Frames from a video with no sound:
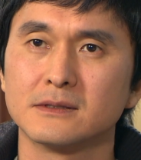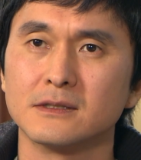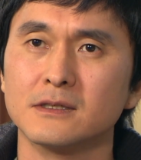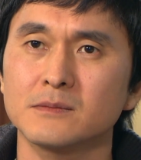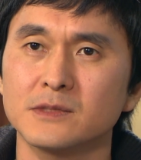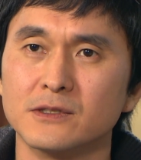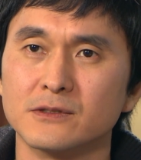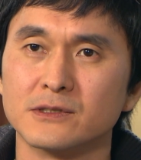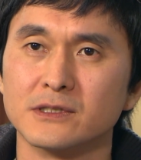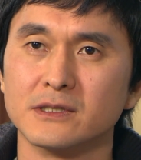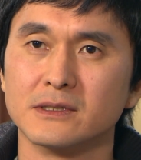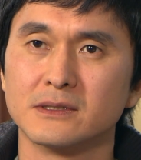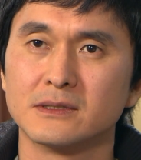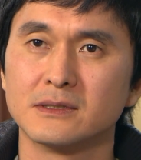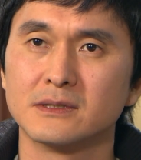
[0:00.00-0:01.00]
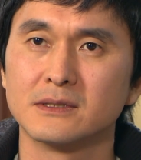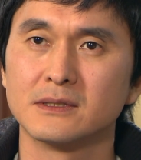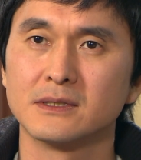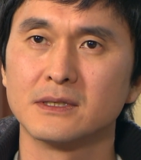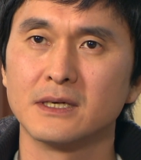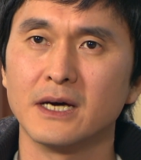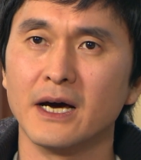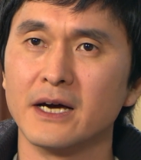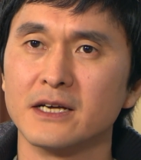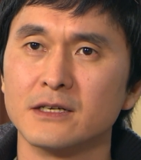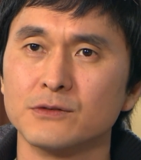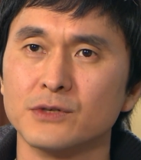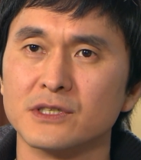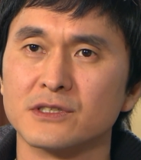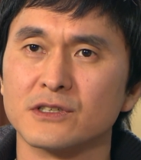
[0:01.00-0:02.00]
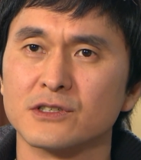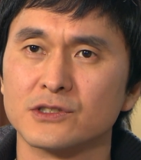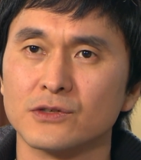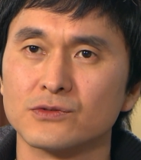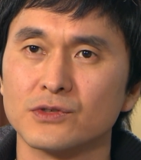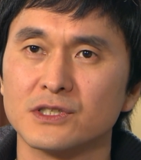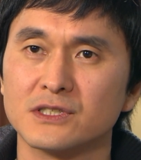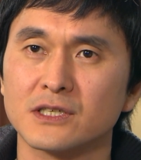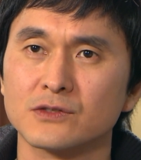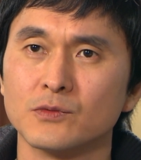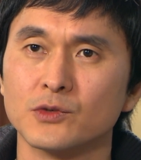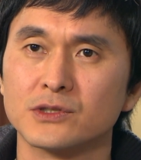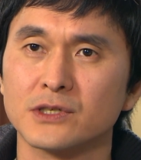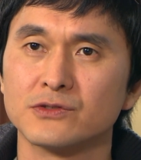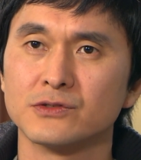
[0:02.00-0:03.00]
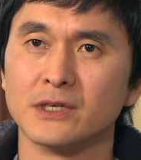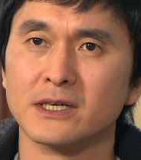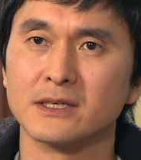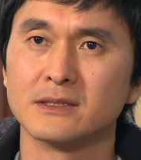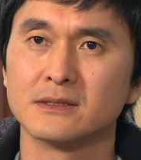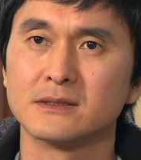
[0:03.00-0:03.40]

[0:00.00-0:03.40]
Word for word: 어미로서 아이를 위해서 그 정도 희생도 못 해주나?